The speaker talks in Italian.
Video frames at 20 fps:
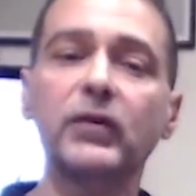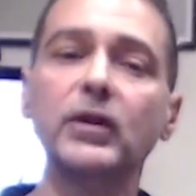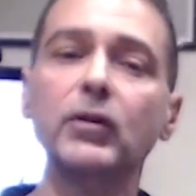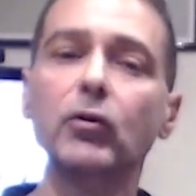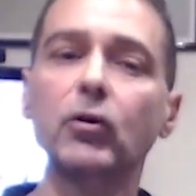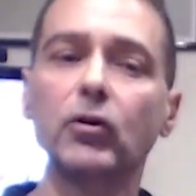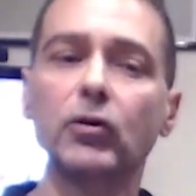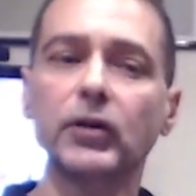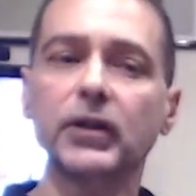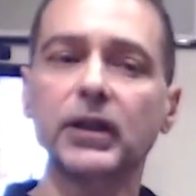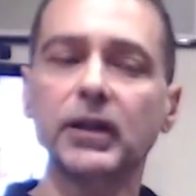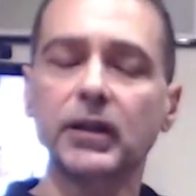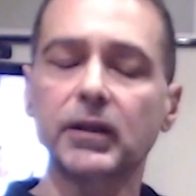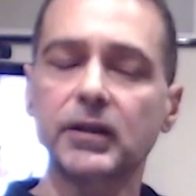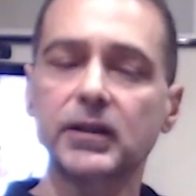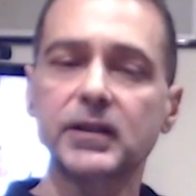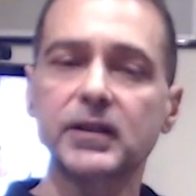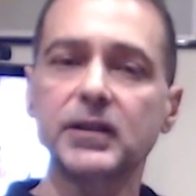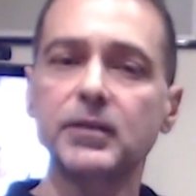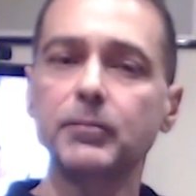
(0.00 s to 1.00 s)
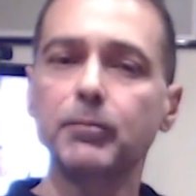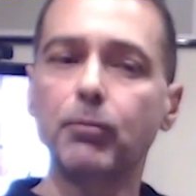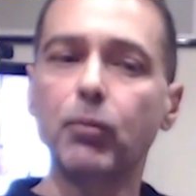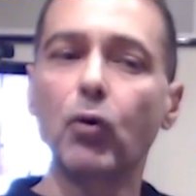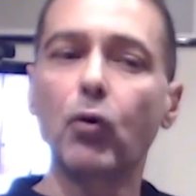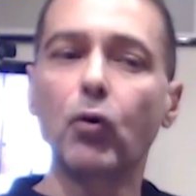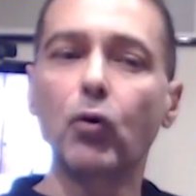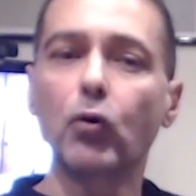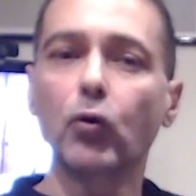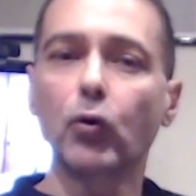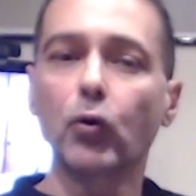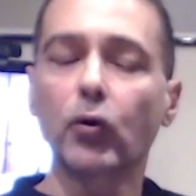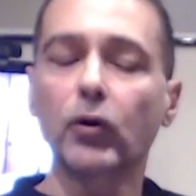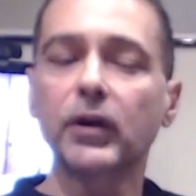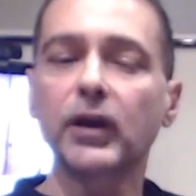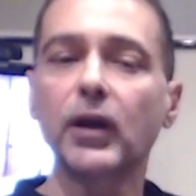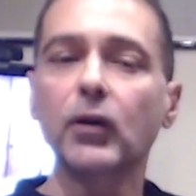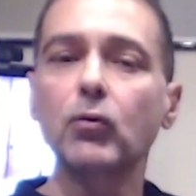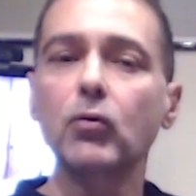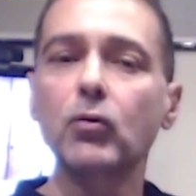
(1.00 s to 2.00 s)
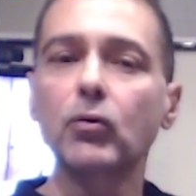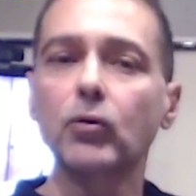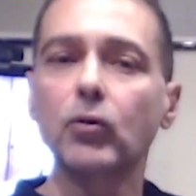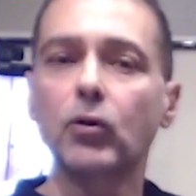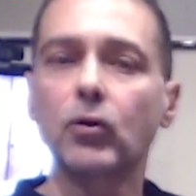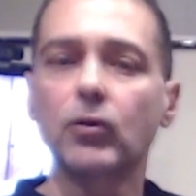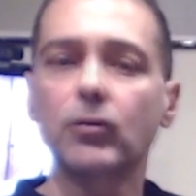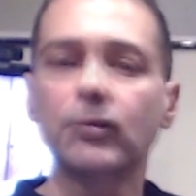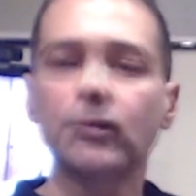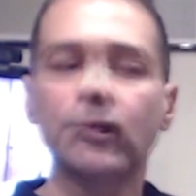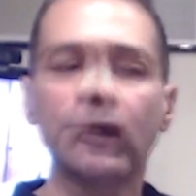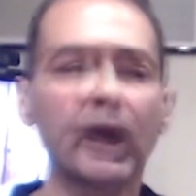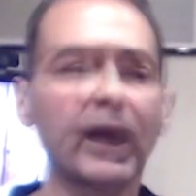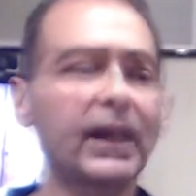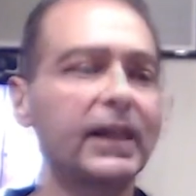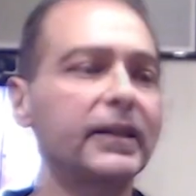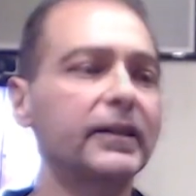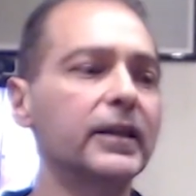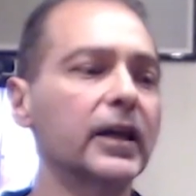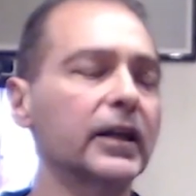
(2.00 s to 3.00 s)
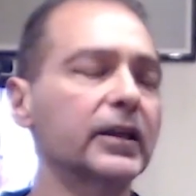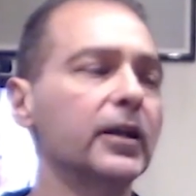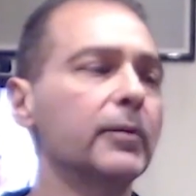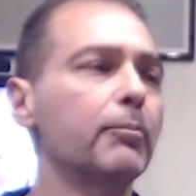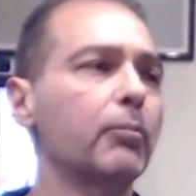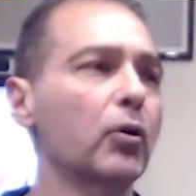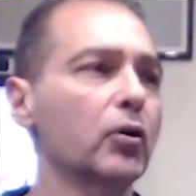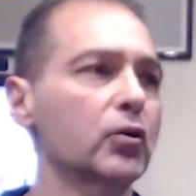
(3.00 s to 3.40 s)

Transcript: filoni si impongono, che uno è l'idea del